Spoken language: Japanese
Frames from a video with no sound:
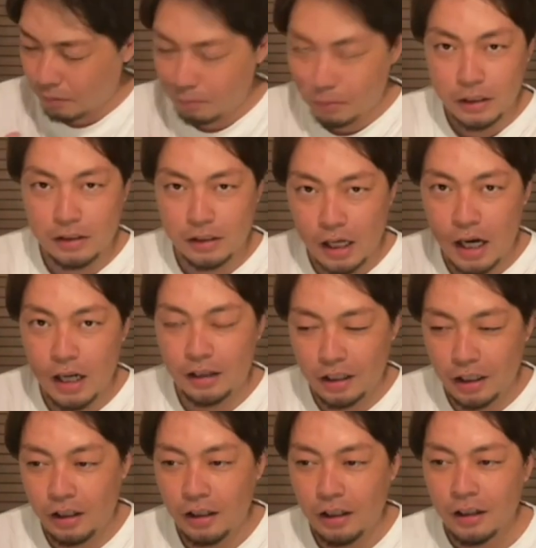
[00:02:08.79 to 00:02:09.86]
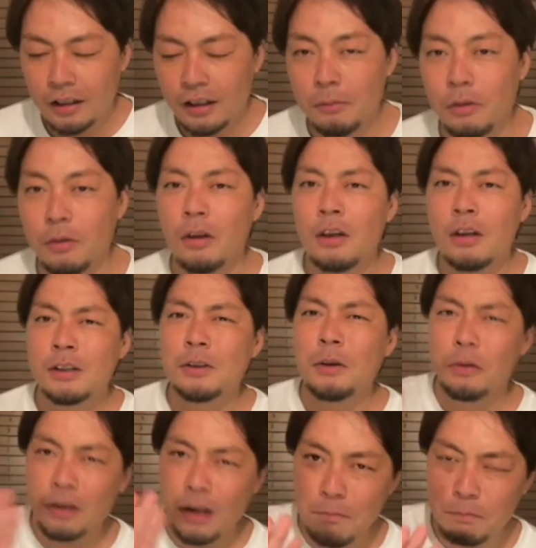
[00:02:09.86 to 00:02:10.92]
部活があったり、でも、
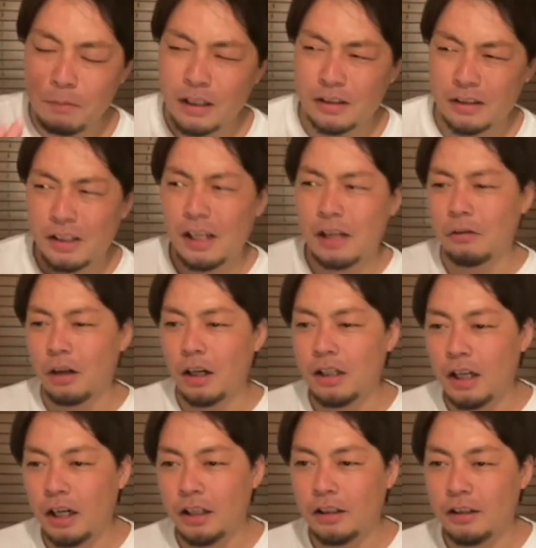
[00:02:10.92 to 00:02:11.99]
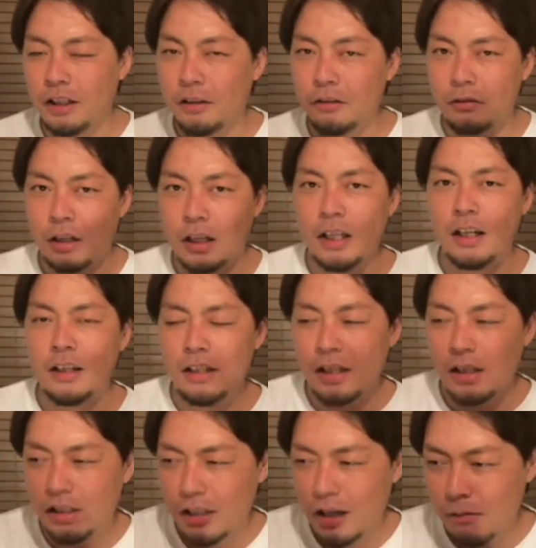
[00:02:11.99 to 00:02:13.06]
ソロキャンプが好きな子がいたりっていうのが、だんだ
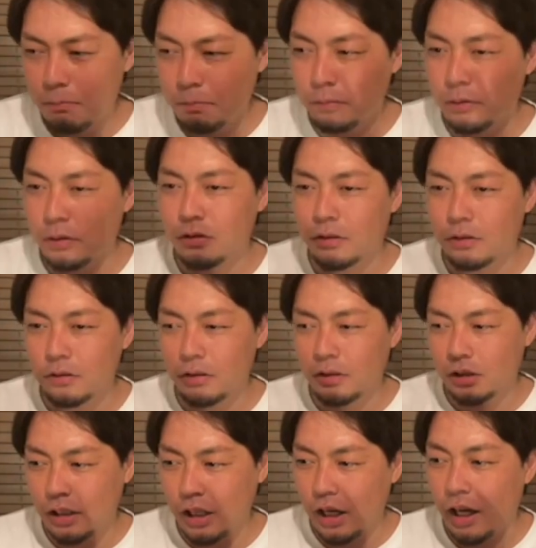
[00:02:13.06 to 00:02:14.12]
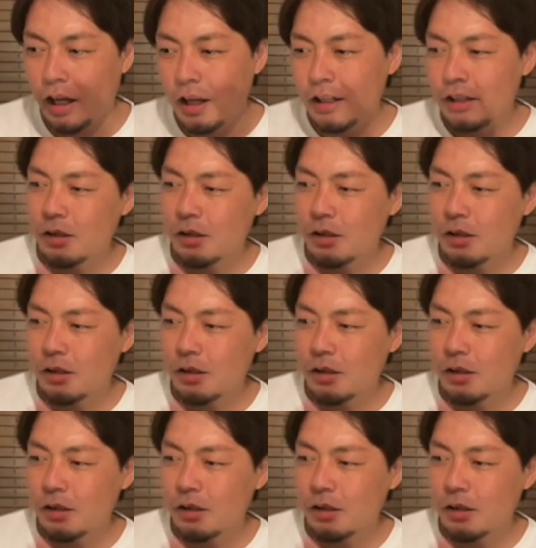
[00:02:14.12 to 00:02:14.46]
んキャンプを通じて、